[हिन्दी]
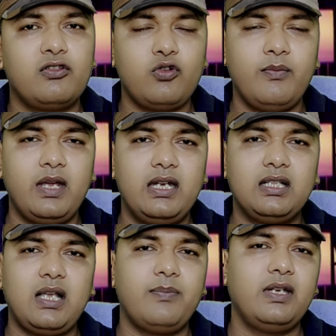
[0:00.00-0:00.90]
जो
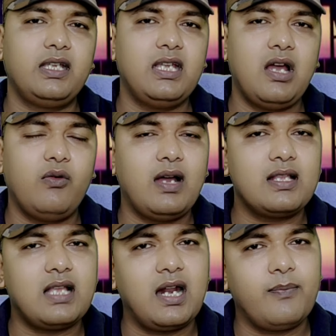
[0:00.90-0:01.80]
मेहनत आपने किया हुआ
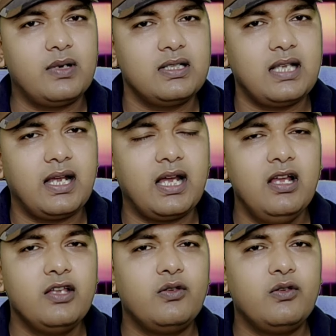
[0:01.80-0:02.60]
है सारा फंस जाएगा